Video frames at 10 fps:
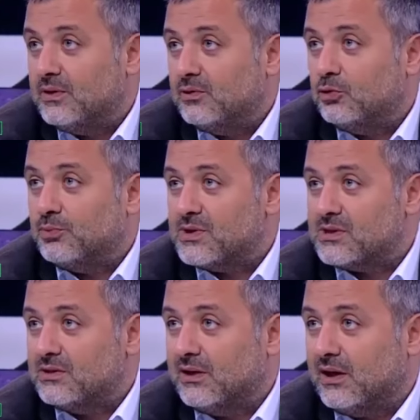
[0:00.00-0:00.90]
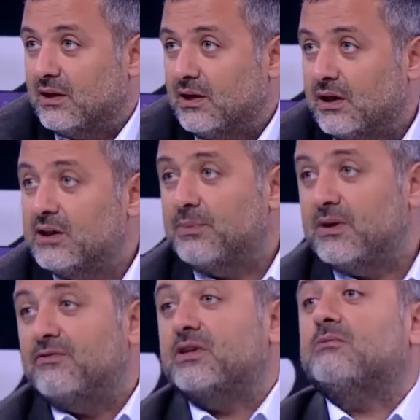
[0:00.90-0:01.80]
Türk basınında. İlk
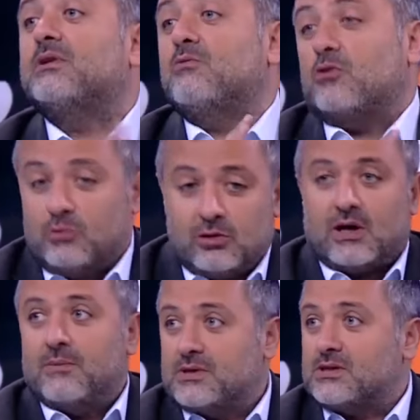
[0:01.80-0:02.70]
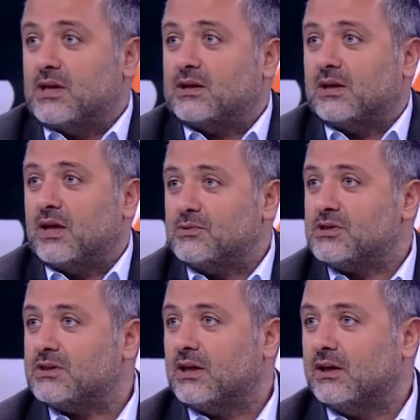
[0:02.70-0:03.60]
benim fikrim demiyorum. Mutlaka birisinin aklına
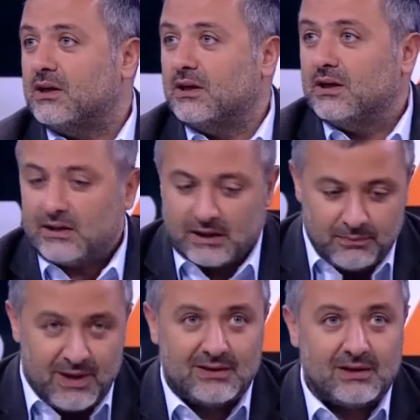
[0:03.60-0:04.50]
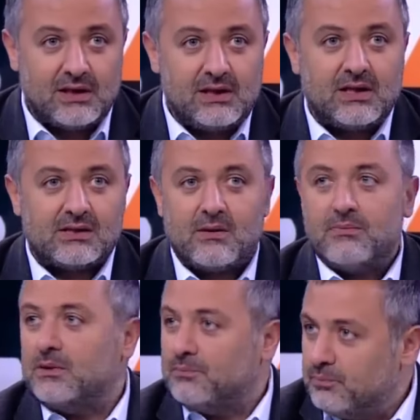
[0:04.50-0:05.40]
gelmiştir de. Yani medyada ilk yazan
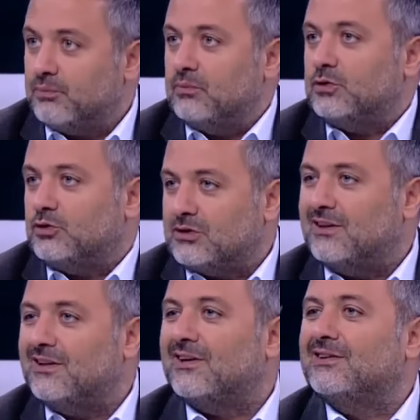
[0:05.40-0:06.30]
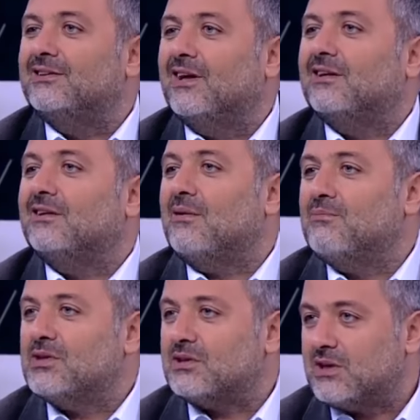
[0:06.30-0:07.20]
benim. Çünkü senin adınla anılan
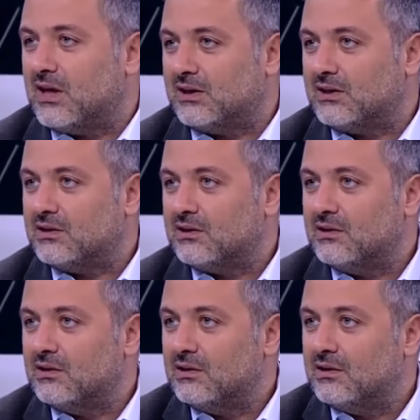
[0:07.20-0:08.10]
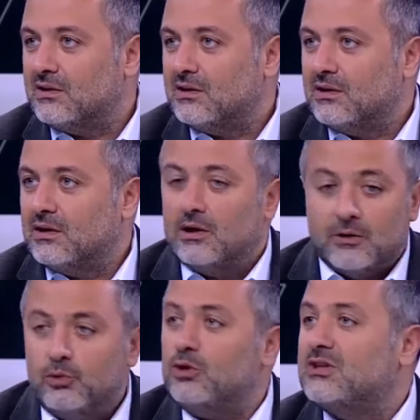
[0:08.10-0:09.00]
bir renk.
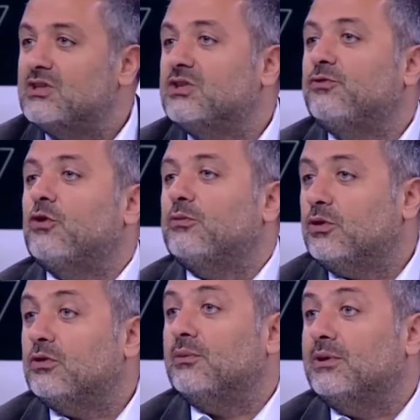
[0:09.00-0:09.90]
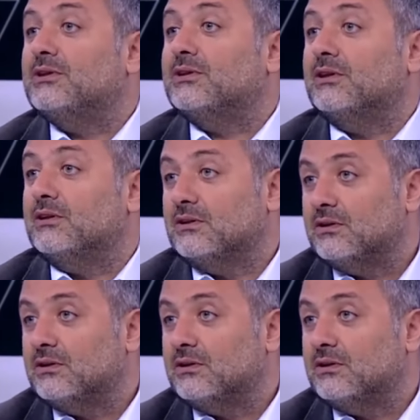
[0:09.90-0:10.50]
Bu ikinci forman olabilir senin.